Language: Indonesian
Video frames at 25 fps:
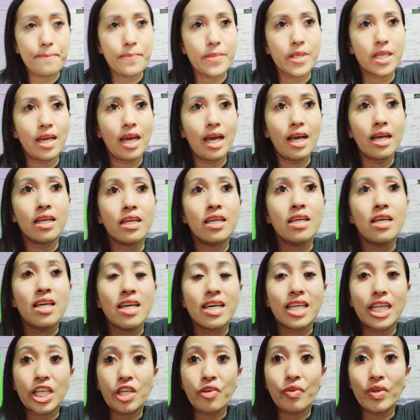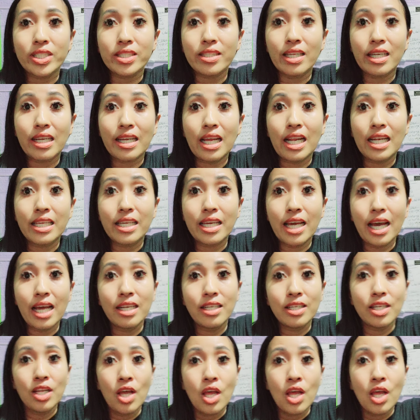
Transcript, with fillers: ya request dari kalian